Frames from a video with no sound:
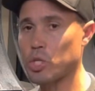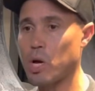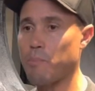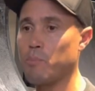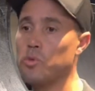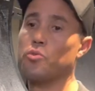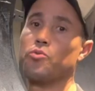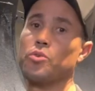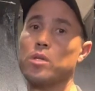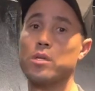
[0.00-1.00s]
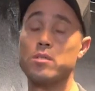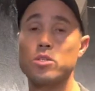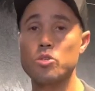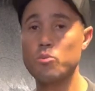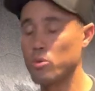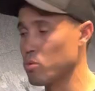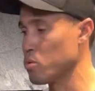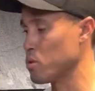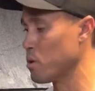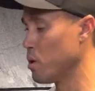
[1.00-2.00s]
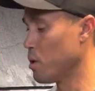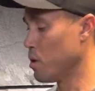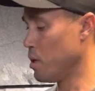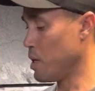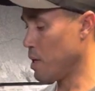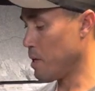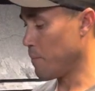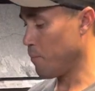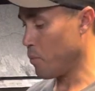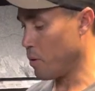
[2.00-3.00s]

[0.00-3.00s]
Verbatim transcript: chapa muito fina, existe muitos ah,